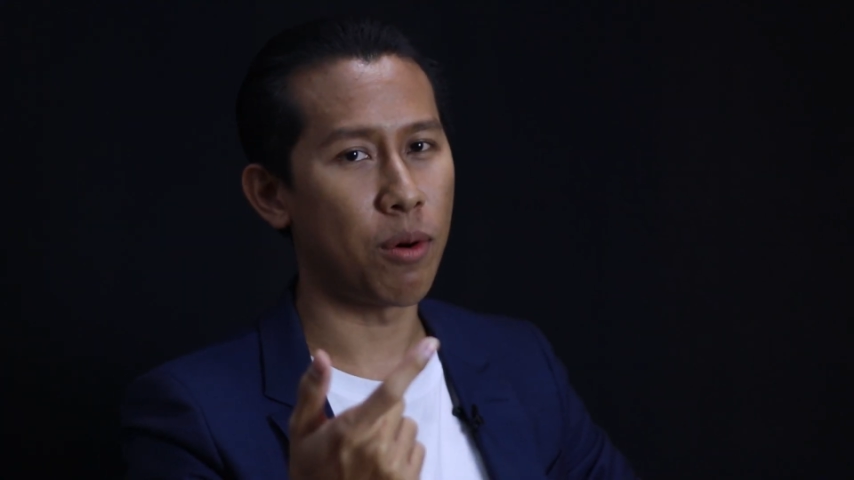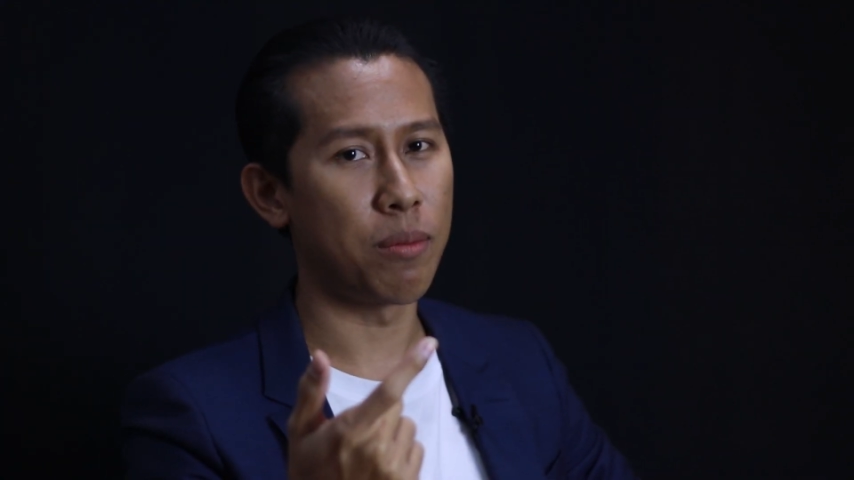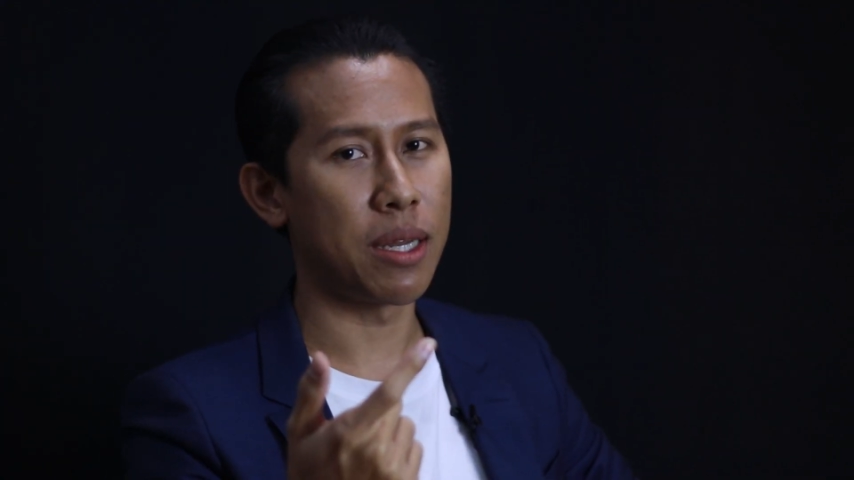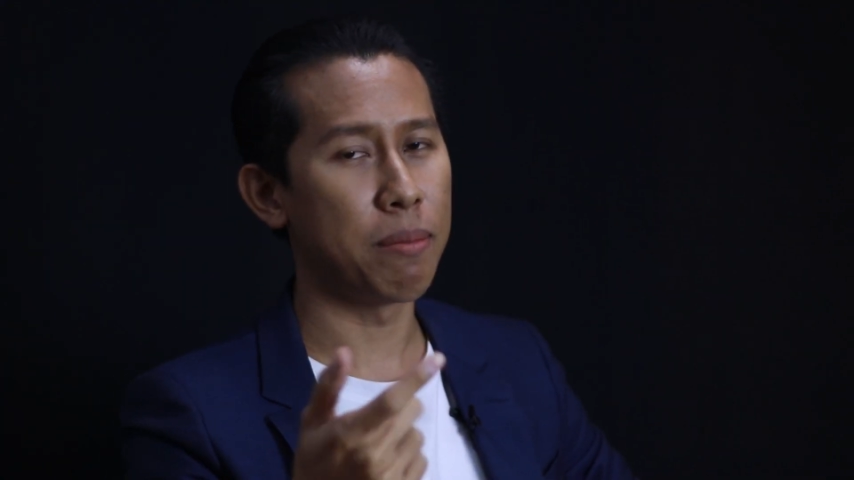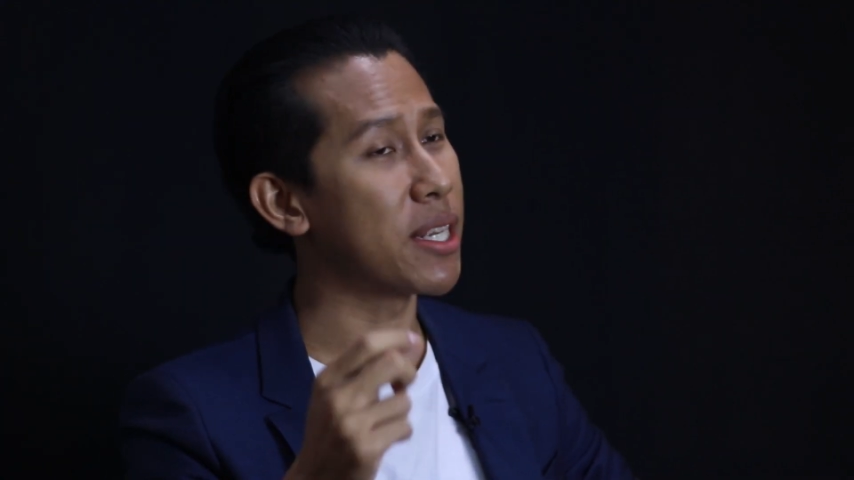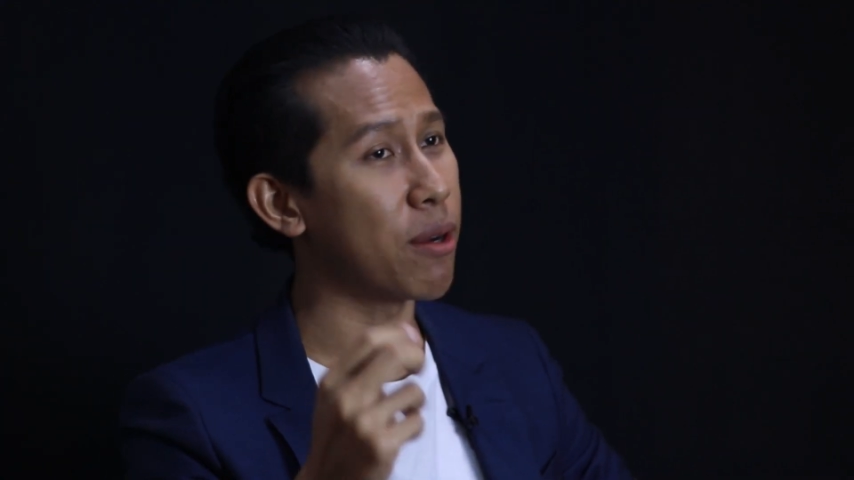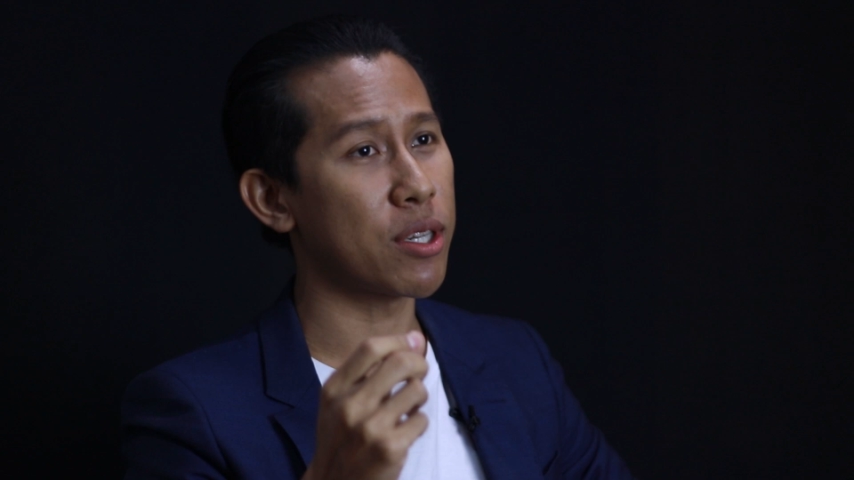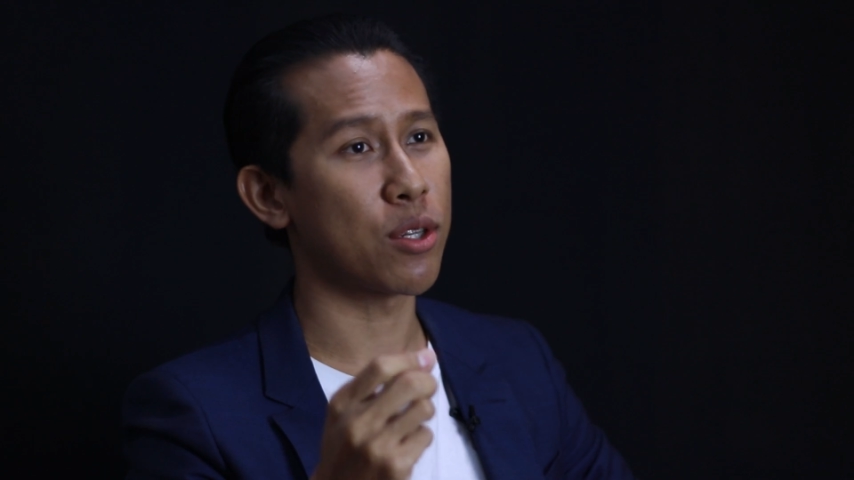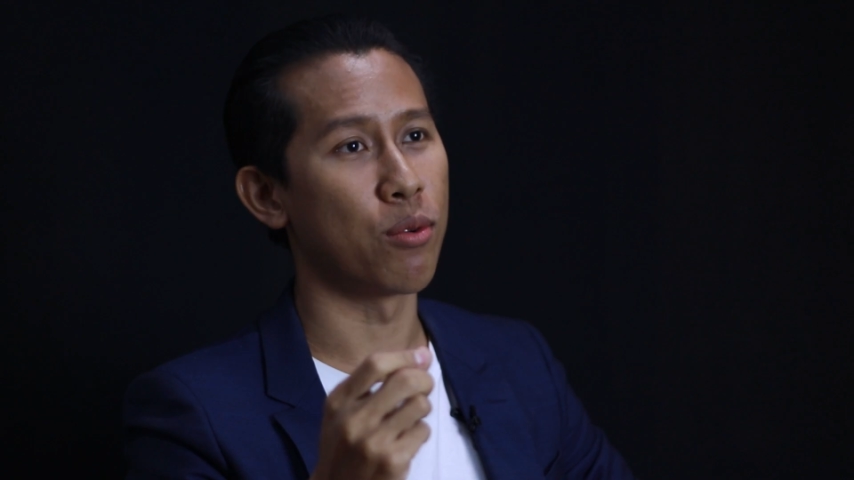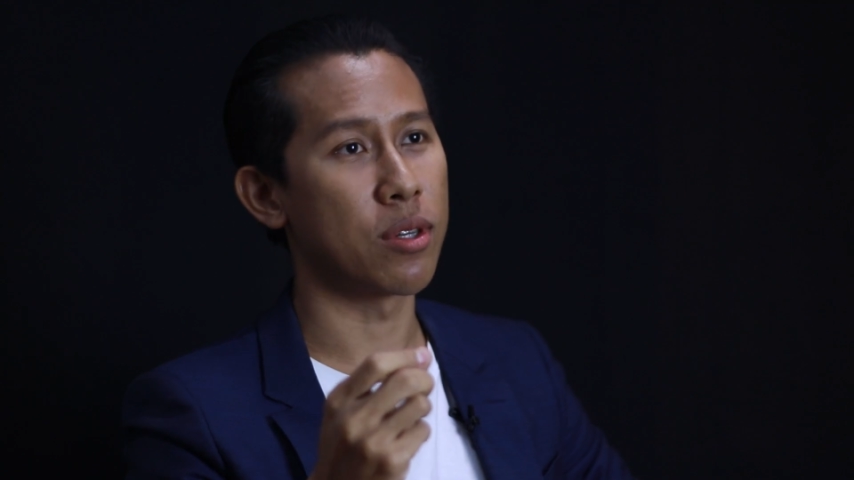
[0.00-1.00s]
ผมเนี่ยไม่ใช่
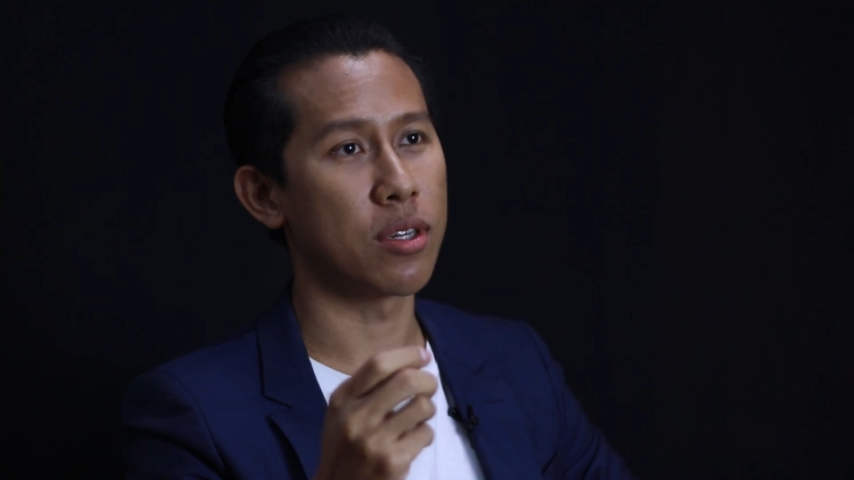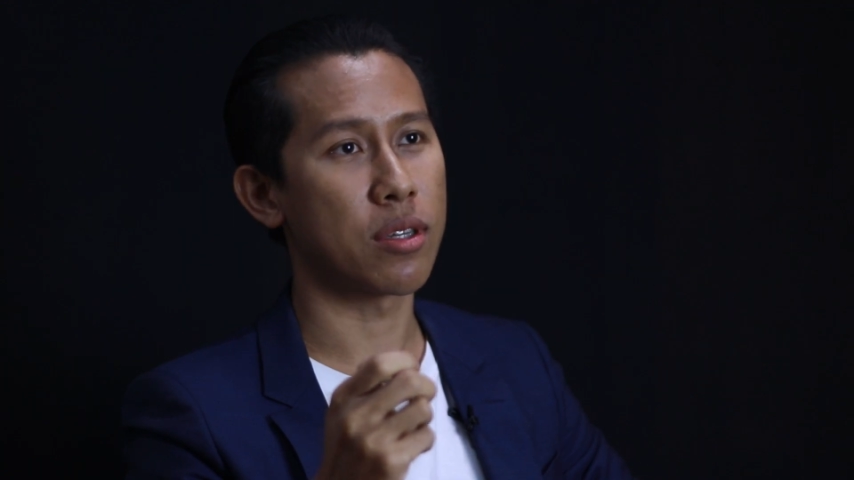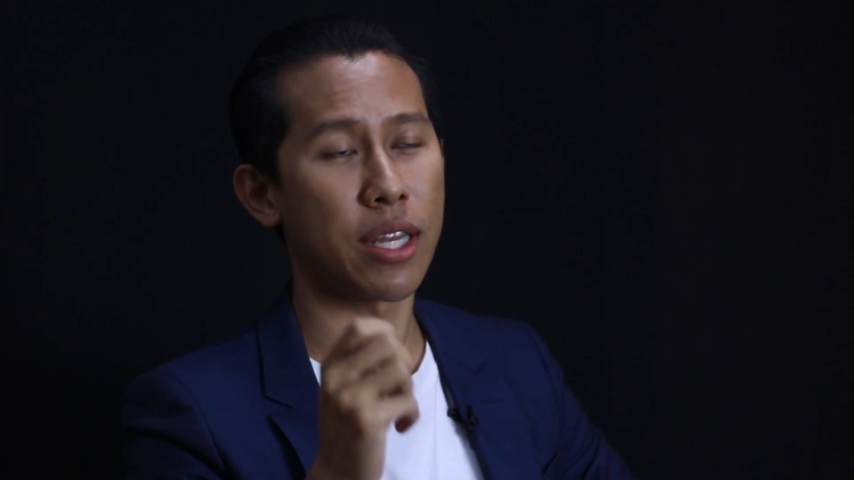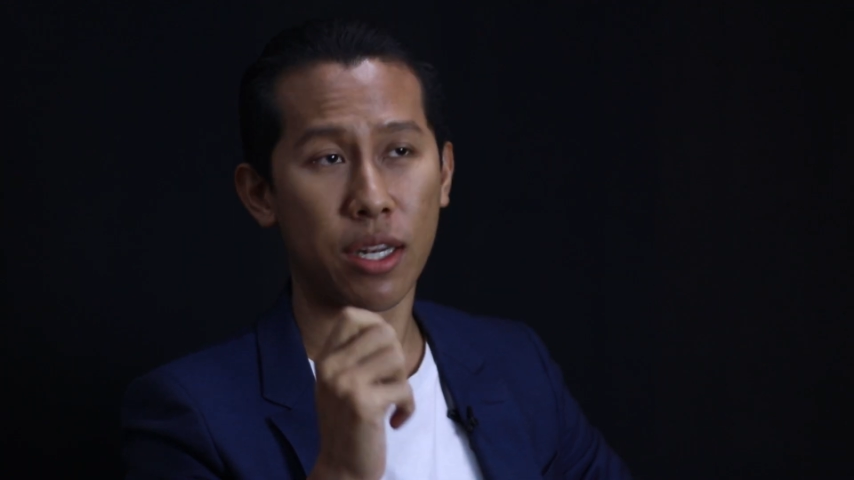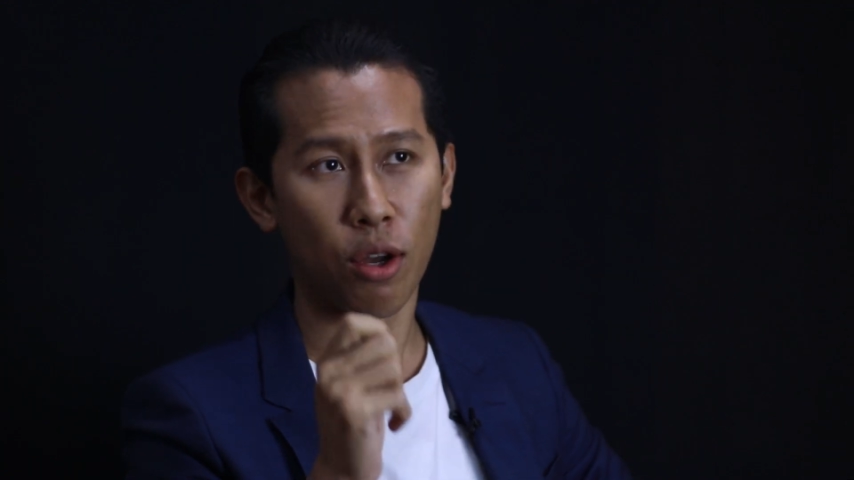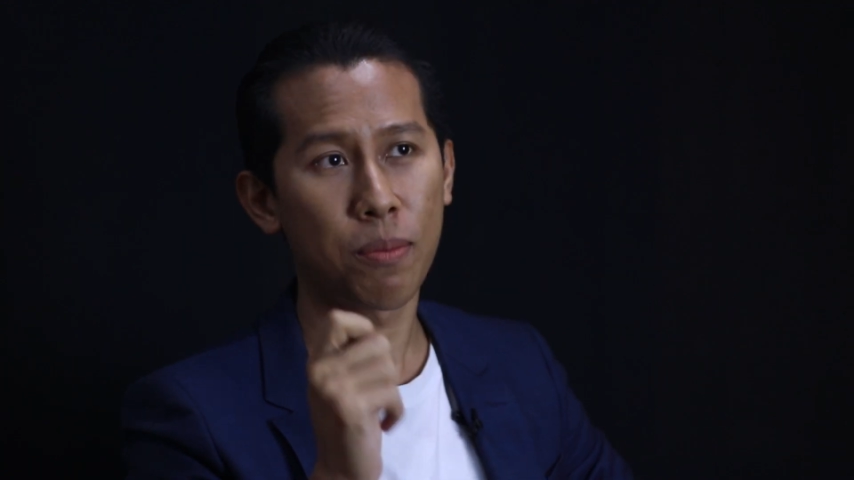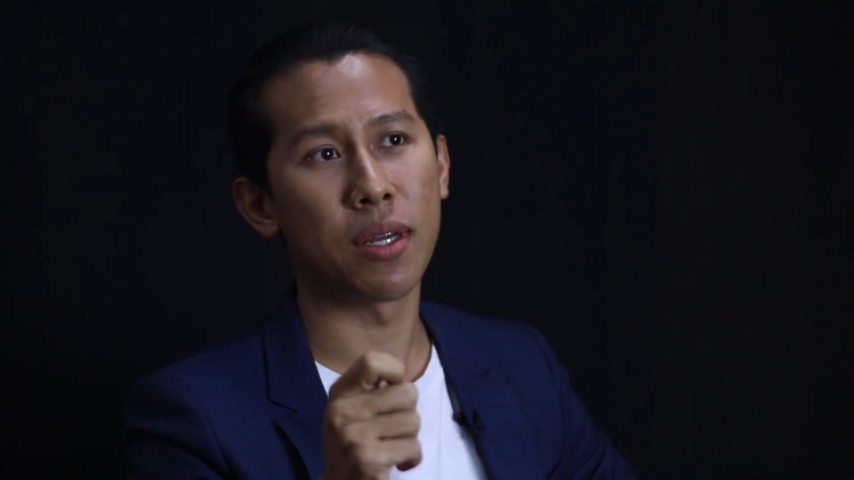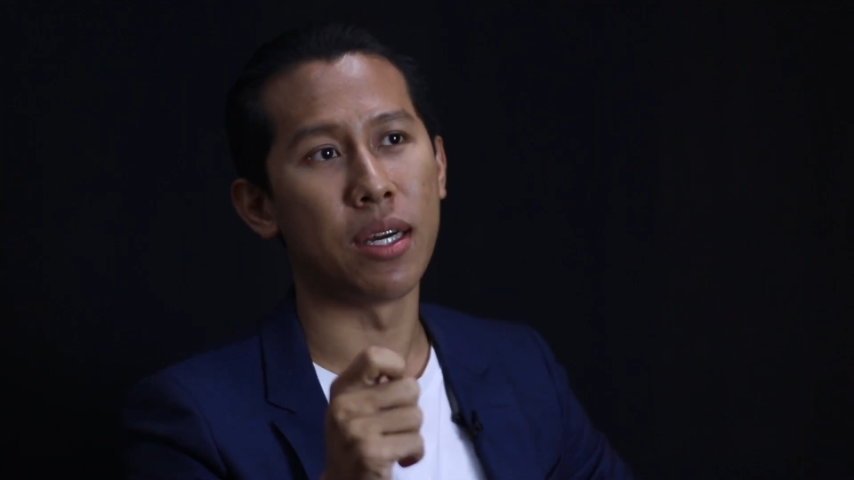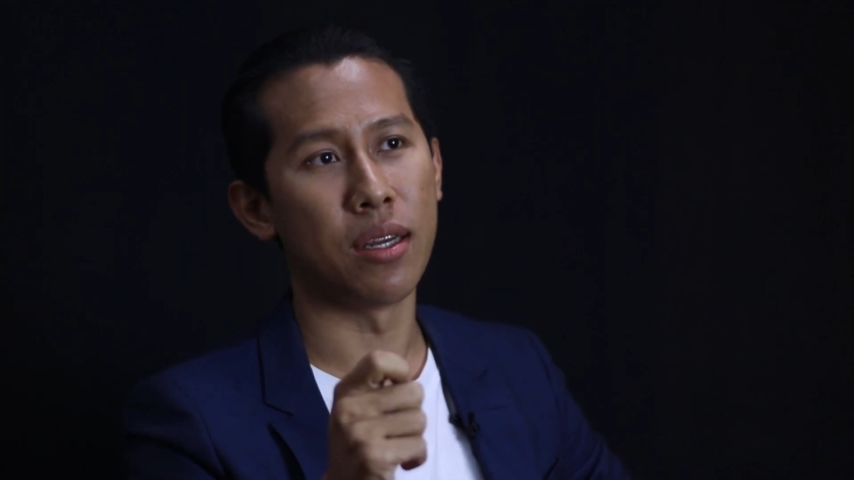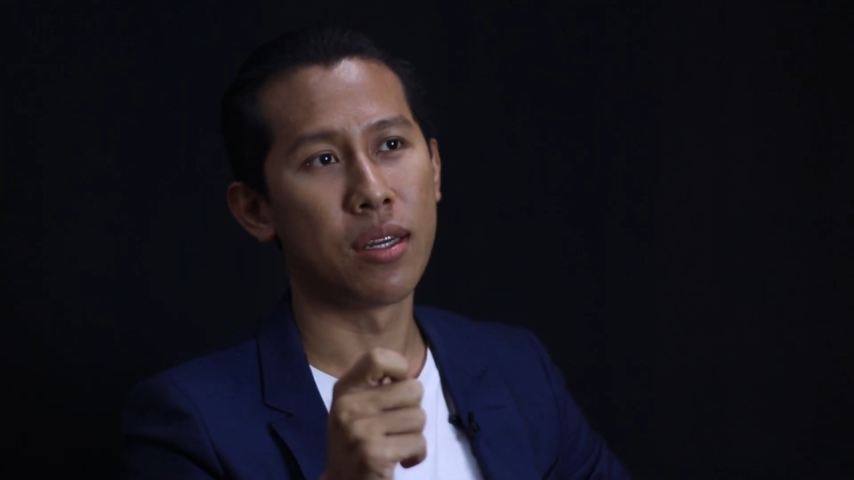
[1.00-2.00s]
ว่าศูนย์คือติดลบ
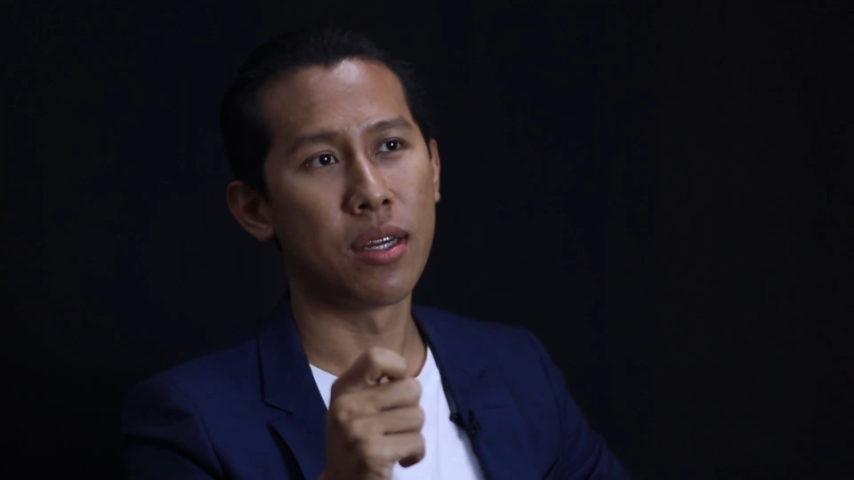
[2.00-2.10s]
เลย